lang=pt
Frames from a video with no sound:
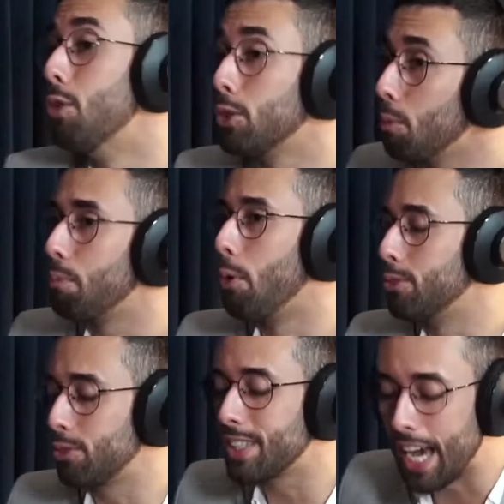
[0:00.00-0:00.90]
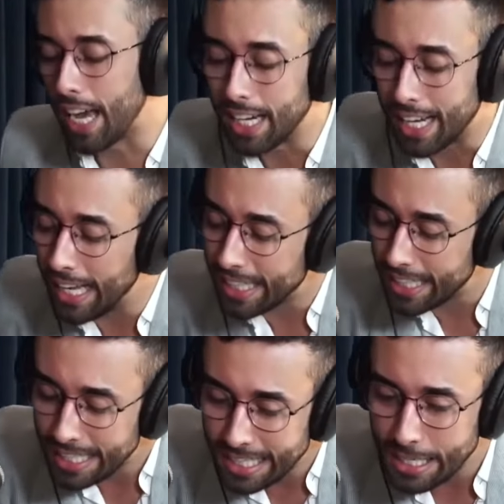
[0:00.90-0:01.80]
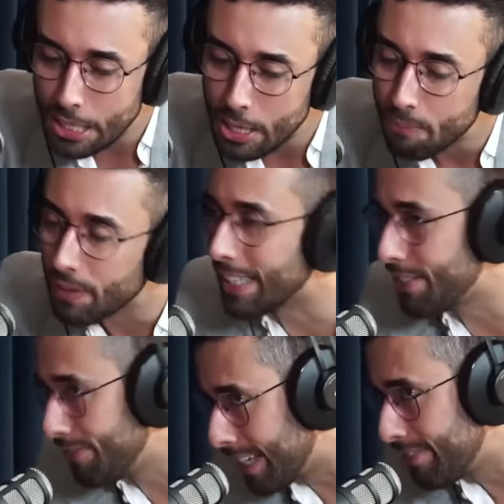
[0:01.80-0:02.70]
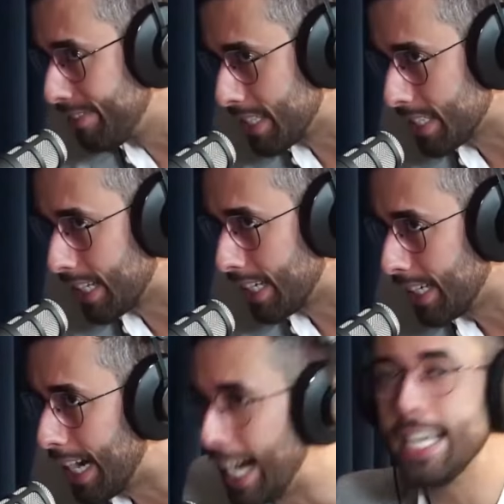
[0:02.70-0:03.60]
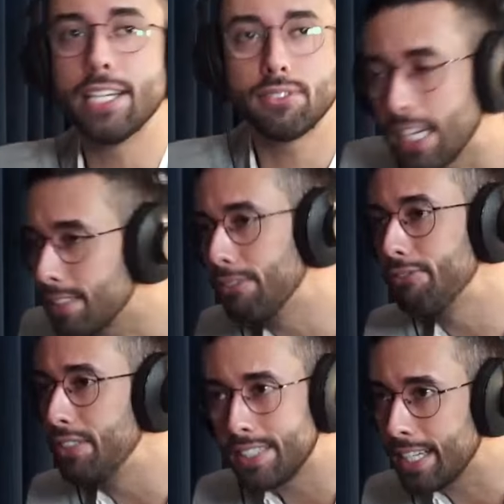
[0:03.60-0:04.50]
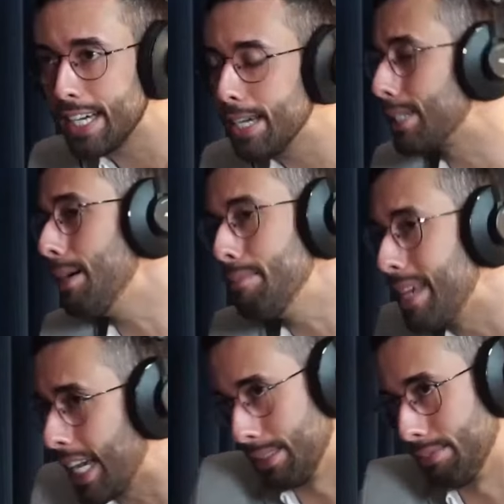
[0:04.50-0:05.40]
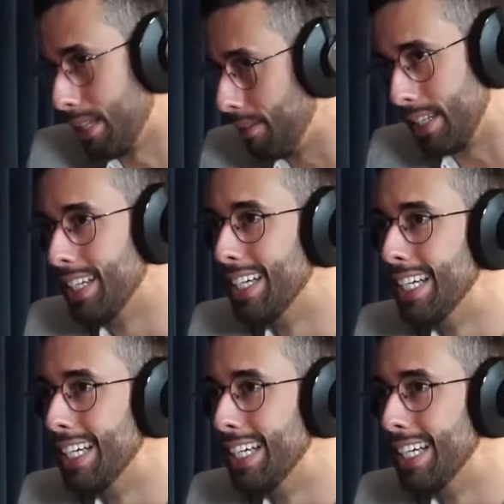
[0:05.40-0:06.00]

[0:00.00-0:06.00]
E o outro ponto, cara, é que atividade física. Educação física era uma merda pra mim.